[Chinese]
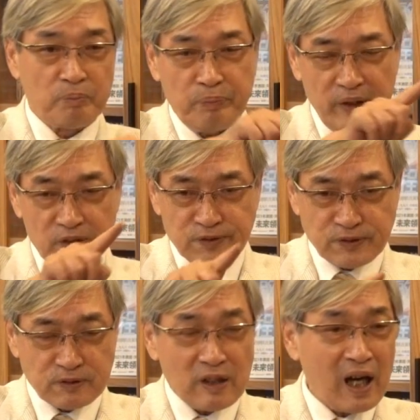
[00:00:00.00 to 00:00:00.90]
被
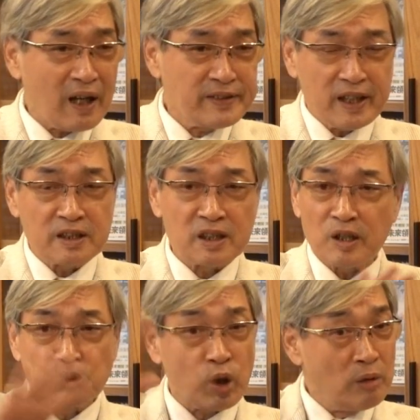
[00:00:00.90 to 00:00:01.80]
服啊那些
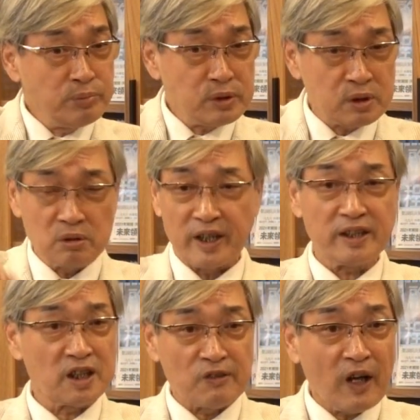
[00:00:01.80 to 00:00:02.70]
全部送给
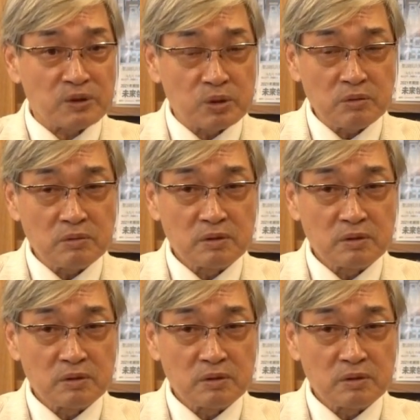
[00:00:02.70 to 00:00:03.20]
解放军。